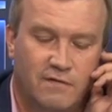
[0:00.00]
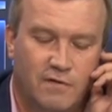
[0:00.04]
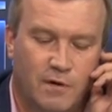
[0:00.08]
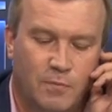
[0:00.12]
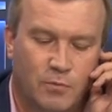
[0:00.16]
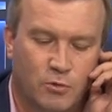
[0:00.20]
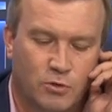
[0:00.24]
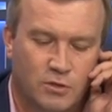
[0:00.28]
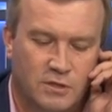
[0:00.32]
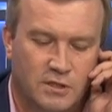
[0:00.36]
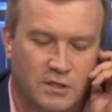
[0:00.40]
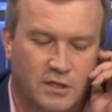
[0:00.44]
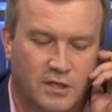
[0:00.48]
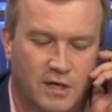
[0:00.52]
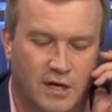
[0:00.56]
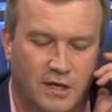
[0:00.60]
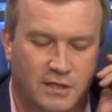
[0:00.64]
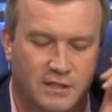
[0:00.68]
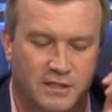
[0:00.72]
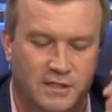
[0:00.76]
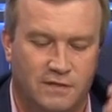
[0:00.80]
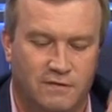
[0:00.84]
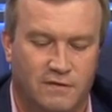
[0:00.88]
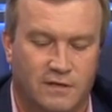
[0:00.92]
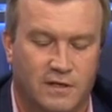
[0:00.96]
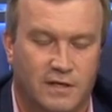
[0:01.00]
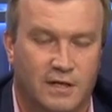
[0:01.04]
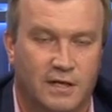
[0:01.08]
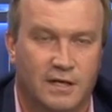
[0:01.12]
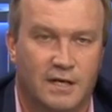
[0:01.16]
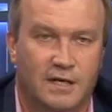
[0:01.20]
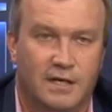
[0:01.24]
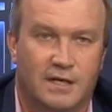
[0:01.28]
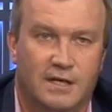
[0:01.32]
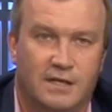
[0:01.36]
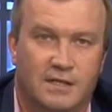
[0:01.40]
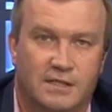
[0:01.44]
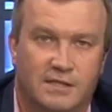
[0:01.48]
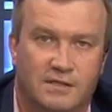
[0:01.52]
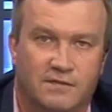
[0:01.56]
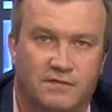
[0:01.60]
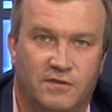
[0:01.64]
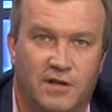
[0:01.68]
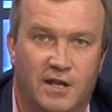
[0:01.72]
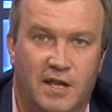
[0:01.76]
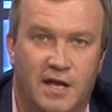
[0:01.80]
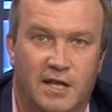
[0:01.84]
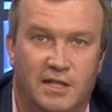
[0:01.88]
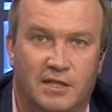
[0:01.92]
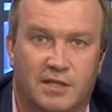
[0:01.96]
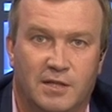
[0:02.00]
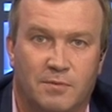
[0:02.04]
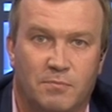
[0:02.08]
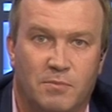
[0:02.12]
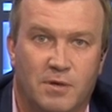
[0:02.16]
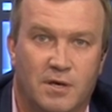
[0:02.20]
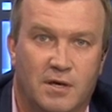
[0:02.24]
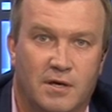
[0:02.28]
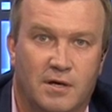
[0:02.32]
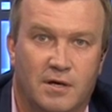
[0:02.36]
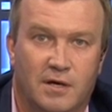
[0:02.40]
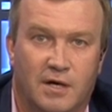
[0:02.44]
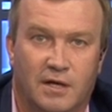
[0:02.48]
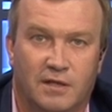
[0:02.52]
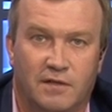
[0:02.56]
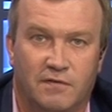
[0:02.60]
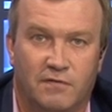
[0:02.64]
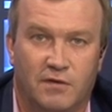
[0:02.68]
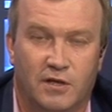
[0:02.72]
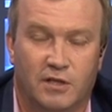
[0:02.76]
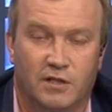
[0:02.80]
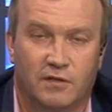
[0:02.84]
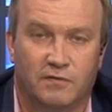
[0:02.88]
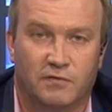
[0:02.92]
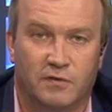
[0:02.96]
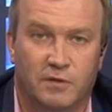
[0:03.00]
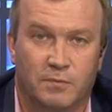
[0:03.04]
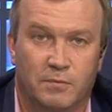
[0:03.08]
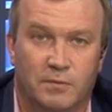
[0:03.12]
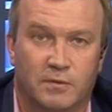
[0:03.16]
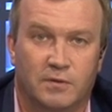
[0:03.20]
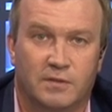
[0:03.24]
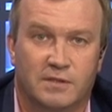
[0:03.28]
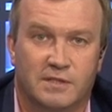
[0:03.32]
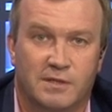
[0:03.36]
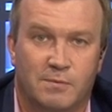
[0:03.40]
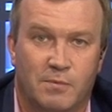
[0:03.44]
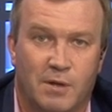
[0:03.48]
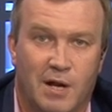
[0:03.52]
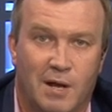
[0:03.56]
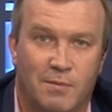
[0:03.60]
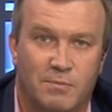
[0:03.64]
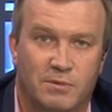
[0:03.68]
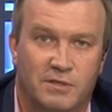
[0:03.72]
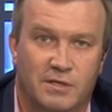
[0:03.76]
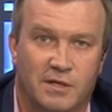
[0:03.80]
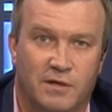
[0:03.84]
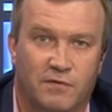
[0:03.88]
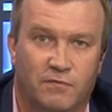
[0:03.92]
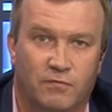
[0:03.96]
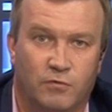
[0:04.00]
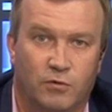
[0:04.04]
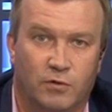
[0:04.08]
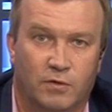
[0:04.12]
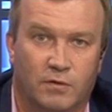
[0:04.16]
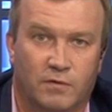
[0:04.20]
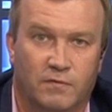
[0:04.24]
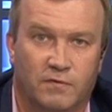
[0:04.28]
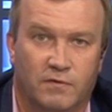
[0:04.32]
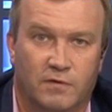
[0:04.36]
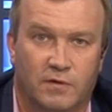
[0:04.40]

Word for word: Вопрос интерактива с вариантами ответов и э, с номерами телефонов,